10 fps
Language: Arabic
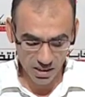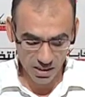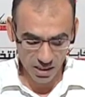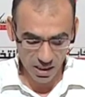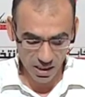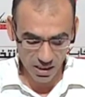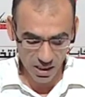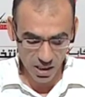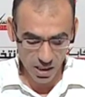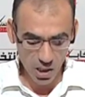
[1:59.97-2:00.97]

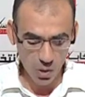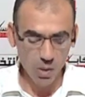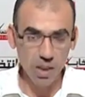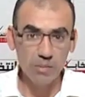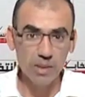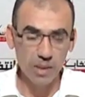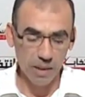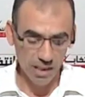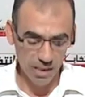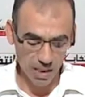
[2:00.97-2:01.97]
السياحية وربط
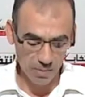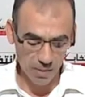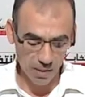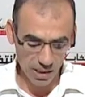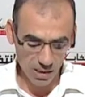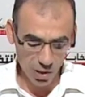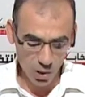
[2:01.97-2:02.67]
بعضها ببعض